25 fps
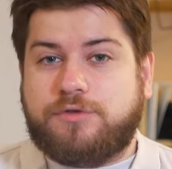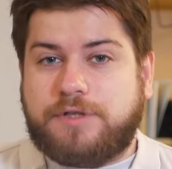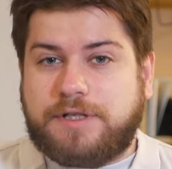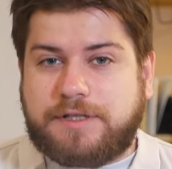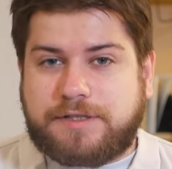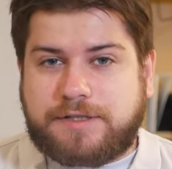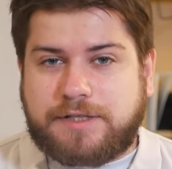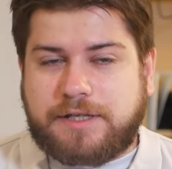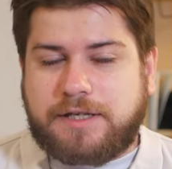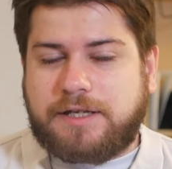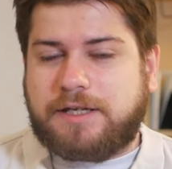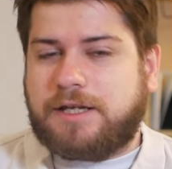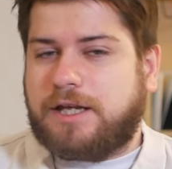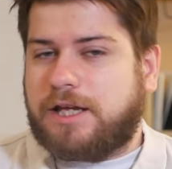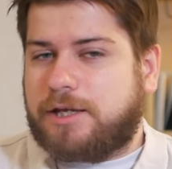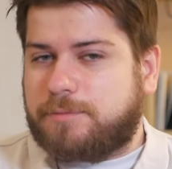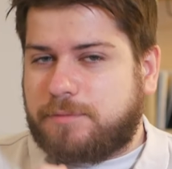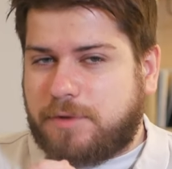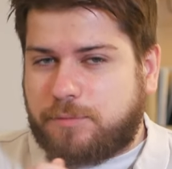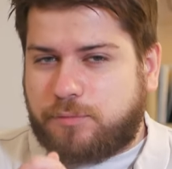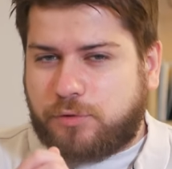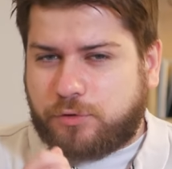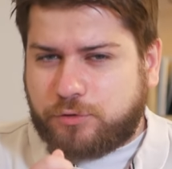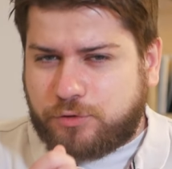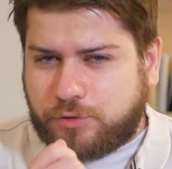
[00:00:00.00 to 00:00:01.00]
du lycée,
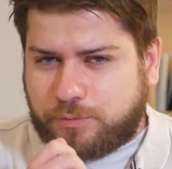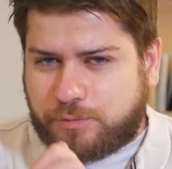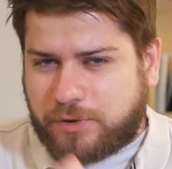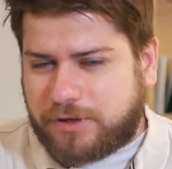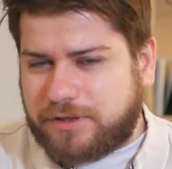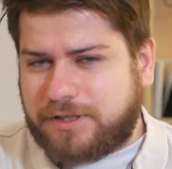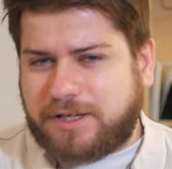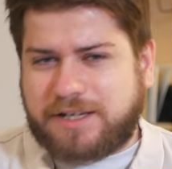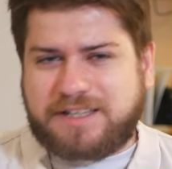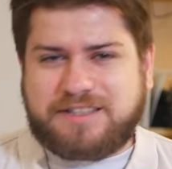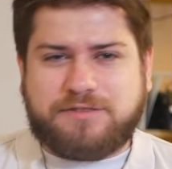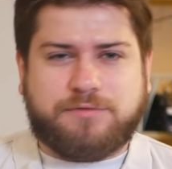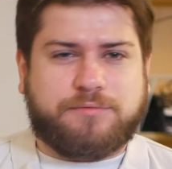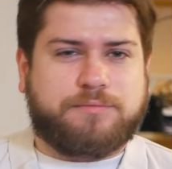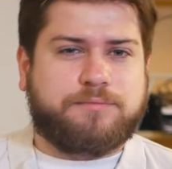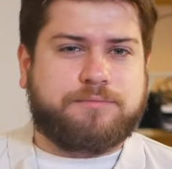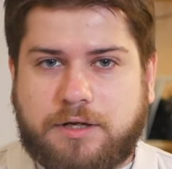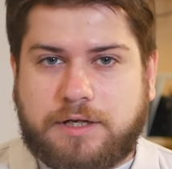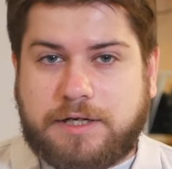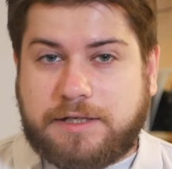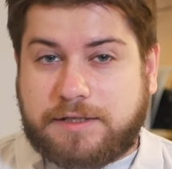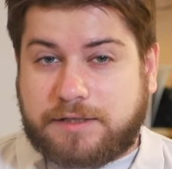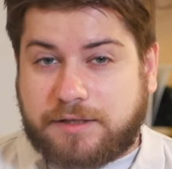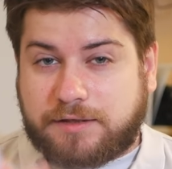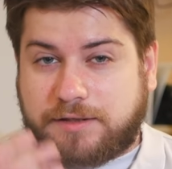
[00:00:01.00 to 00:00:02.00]
mais pour de bonnes raisons.
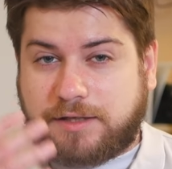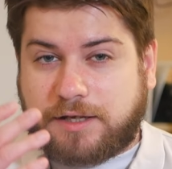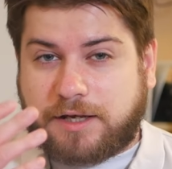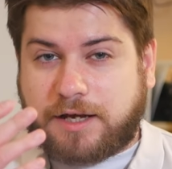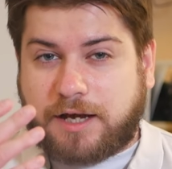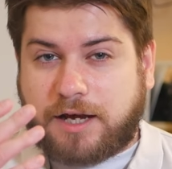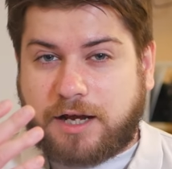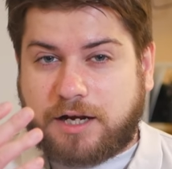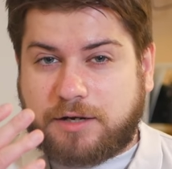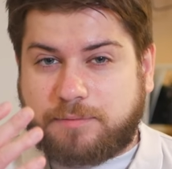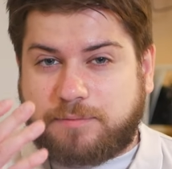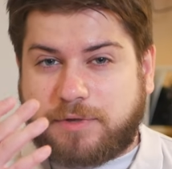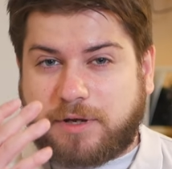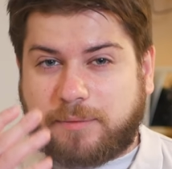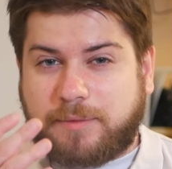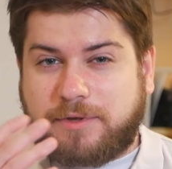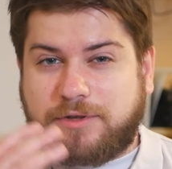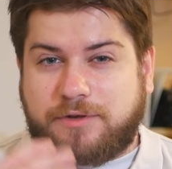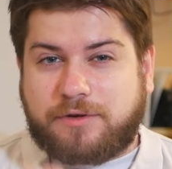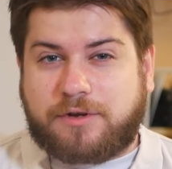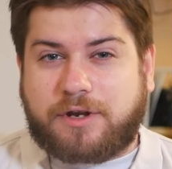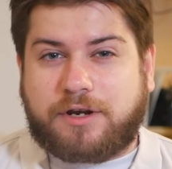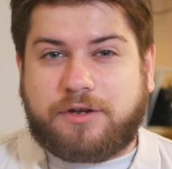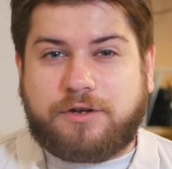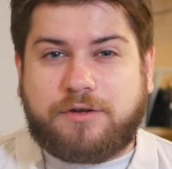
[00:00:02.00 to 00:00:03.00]
Les intégrales permettent
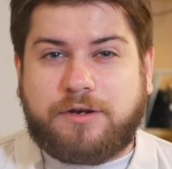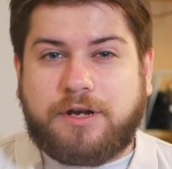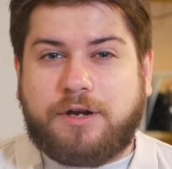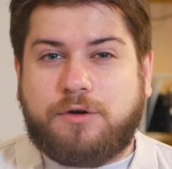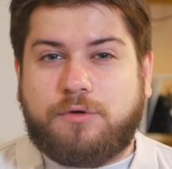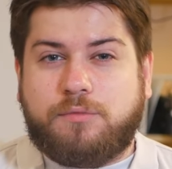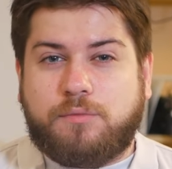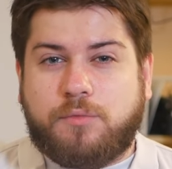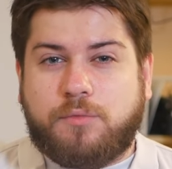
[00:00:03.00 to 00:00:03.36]
de calculer le